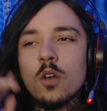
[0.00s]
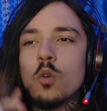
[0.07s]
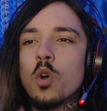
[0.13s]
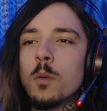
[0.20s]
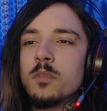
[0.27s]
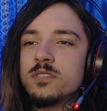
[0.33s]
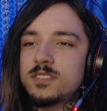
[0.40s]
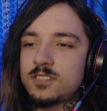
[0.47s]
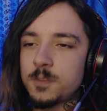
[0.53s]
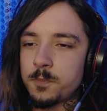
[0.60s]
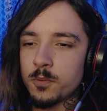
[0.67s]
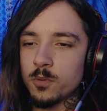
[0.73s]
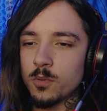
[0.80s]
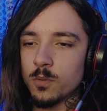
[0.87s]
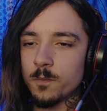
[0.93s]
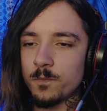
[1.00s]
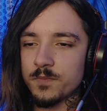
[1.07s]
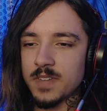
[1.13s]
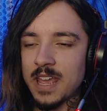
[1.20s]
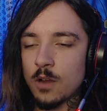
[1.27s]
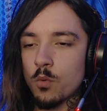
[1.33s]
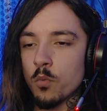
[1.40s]
Como, tipo,
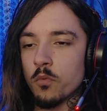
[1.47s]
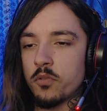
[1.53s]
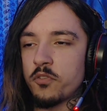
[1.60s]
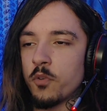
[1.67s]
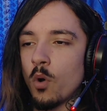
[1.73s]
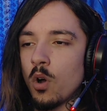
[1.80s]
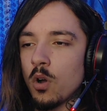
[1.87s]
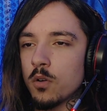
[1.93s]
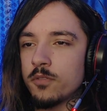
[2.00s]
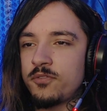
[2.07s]
é com fogo,